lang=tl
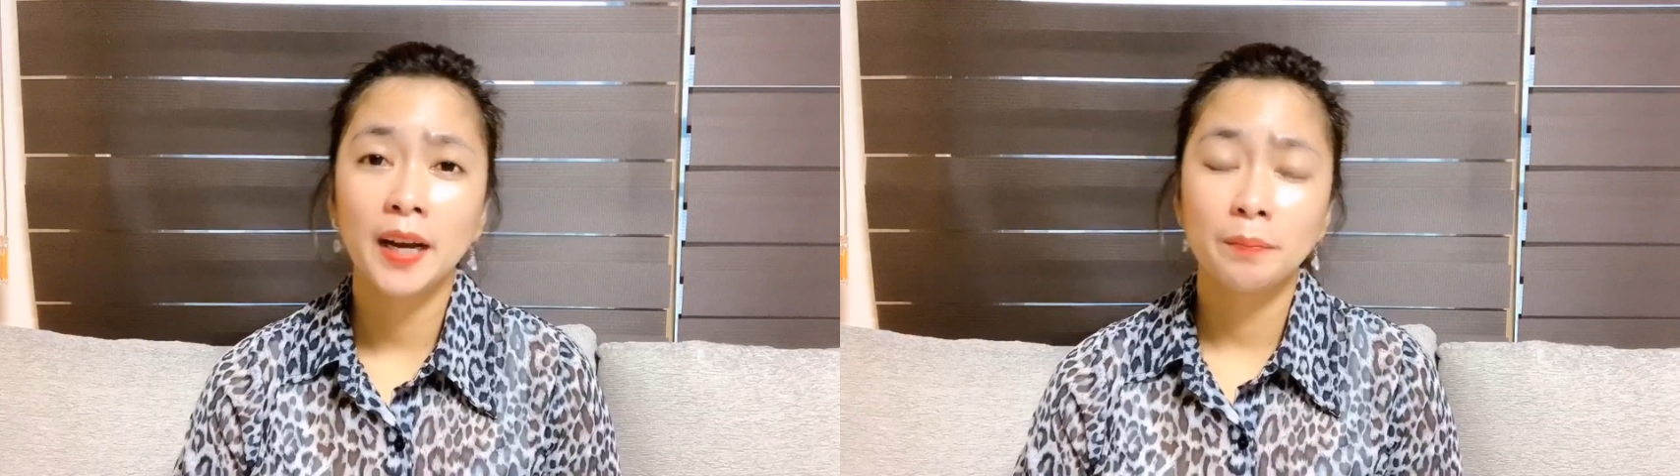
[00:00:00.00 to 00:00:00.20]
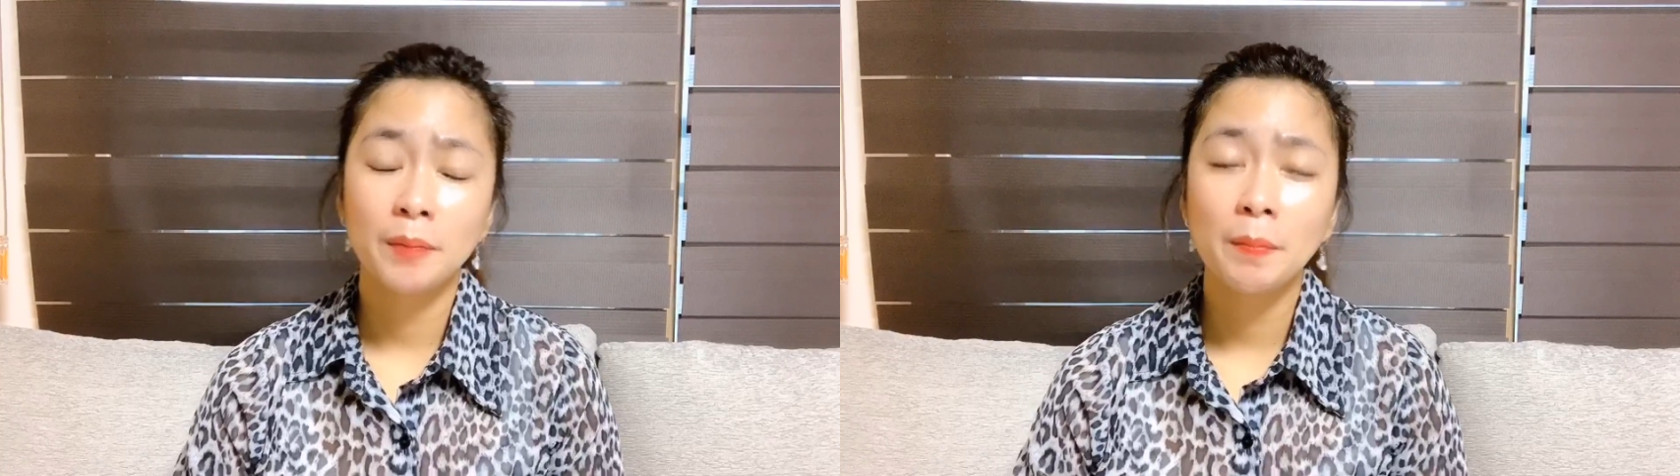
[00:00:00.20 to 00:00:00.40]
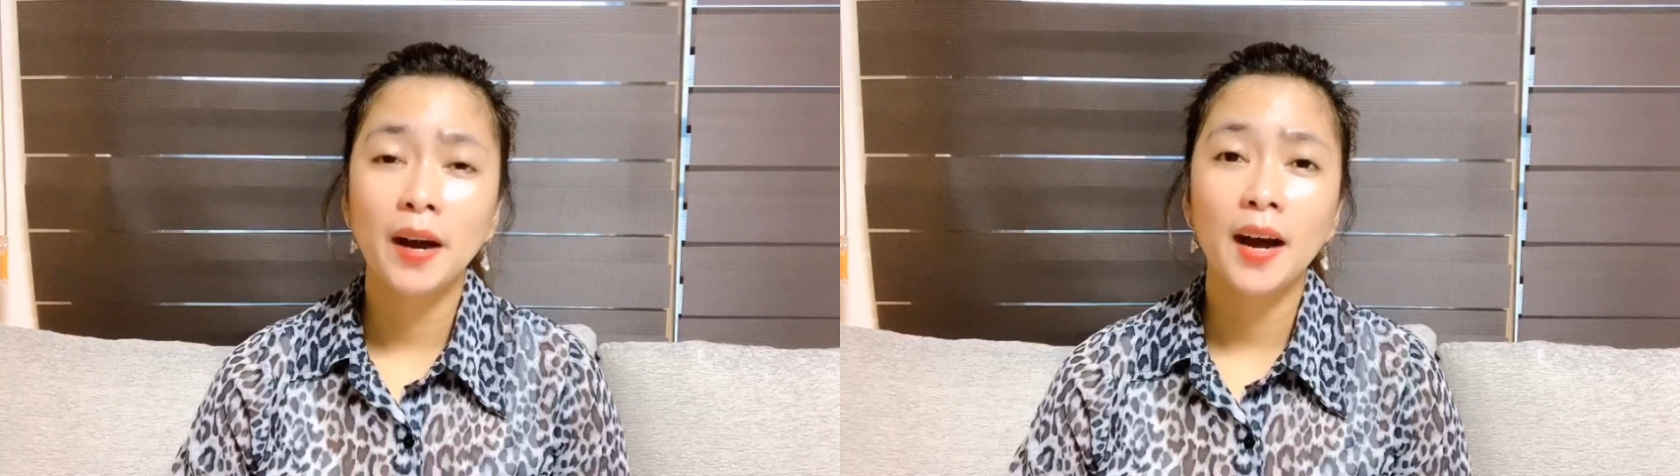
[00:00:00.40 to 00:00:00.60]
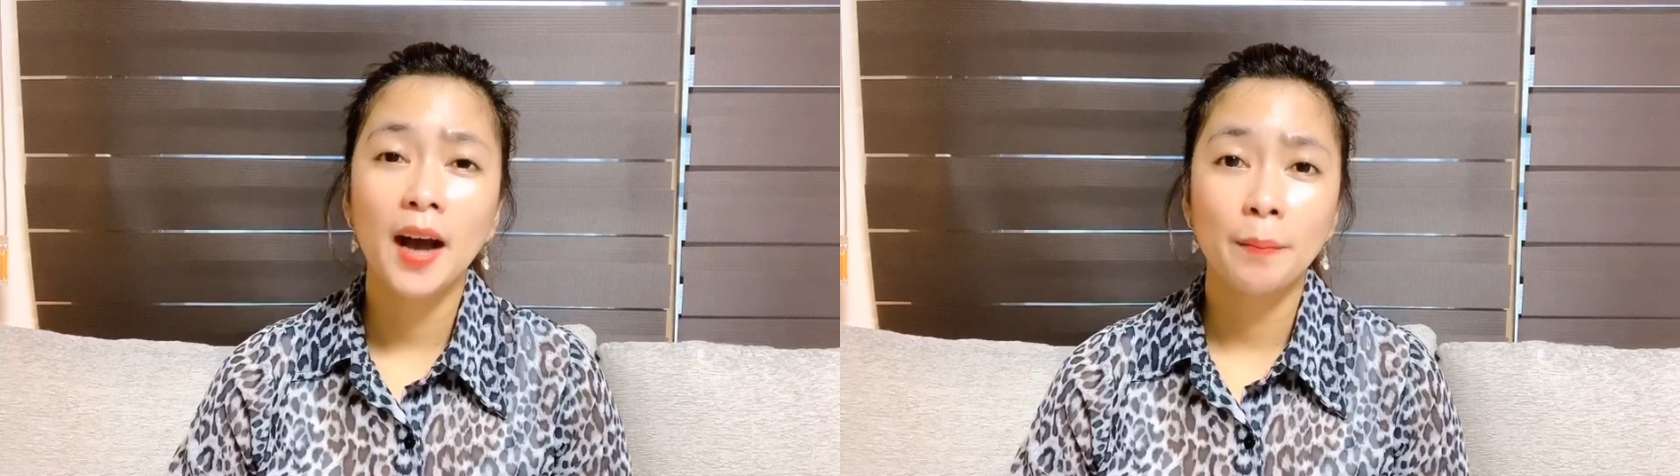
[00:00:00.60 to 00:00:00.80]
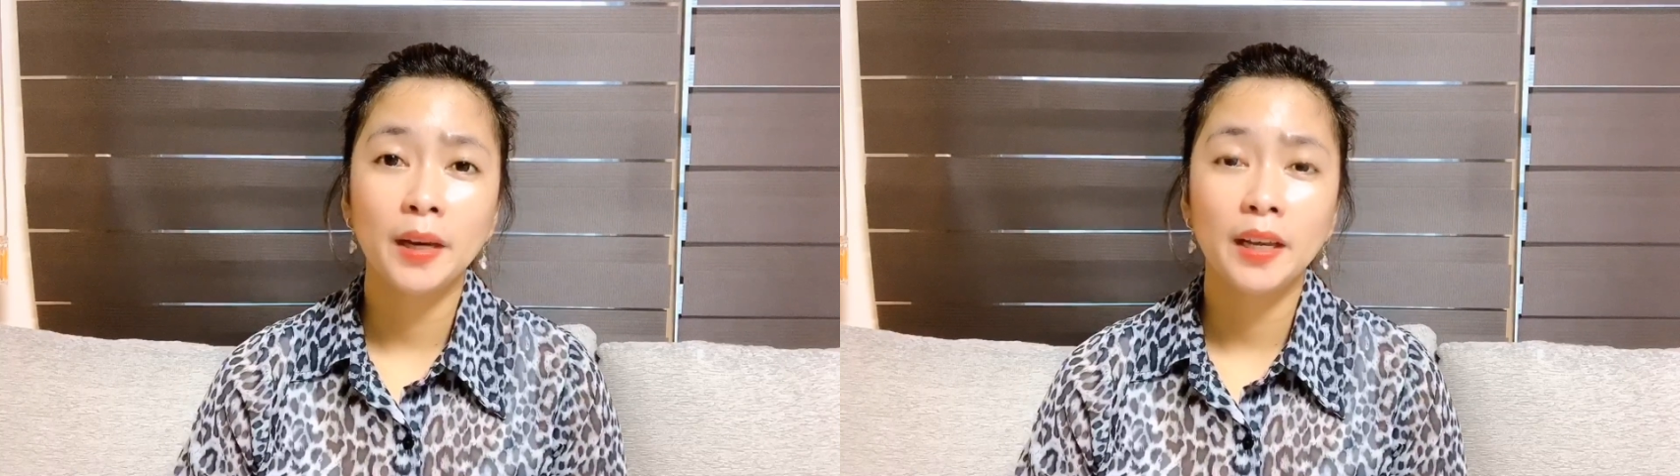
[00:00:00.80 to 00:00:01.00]
may mga
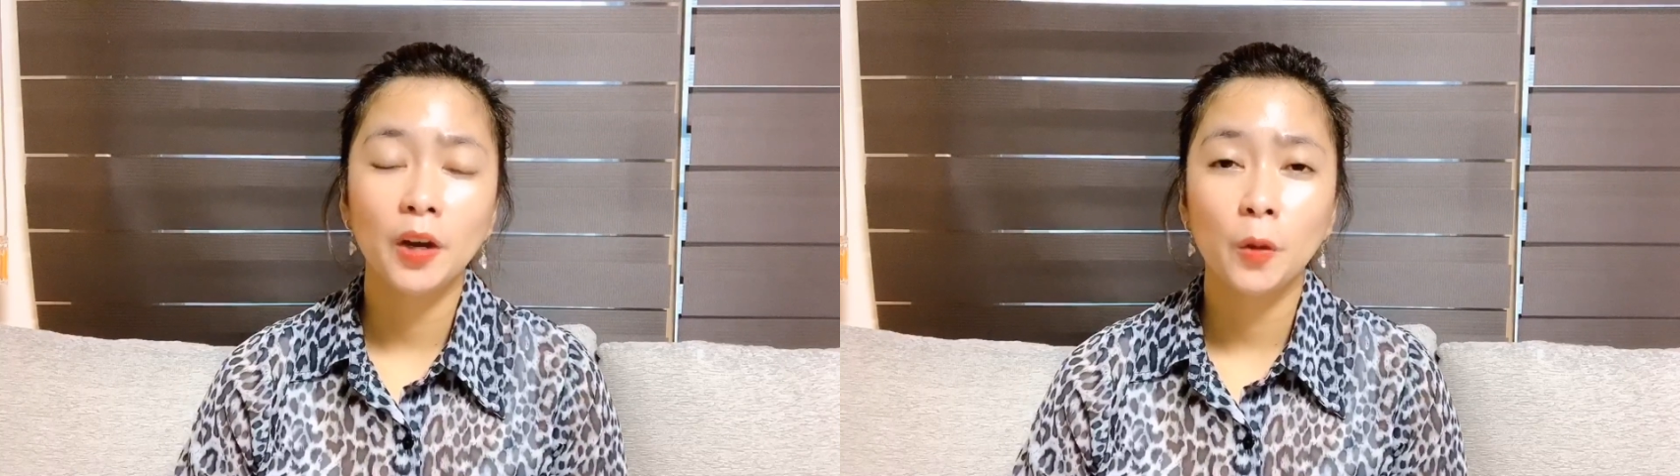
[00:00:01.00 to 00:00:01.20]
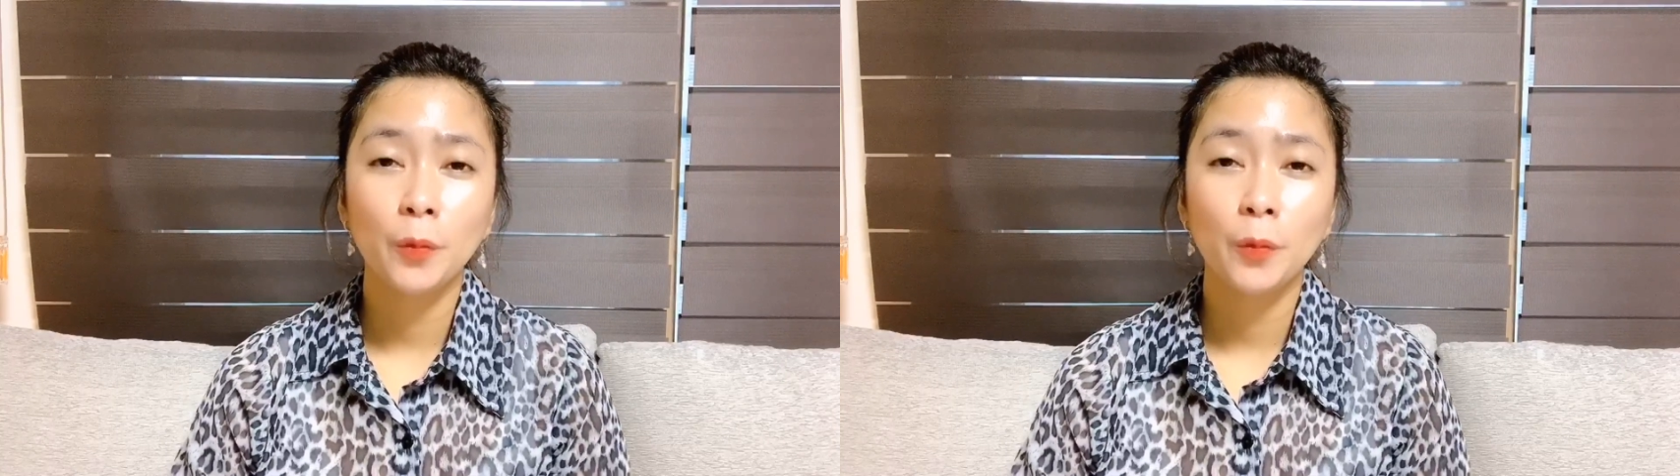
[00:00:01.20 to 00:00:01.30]
kamali ako,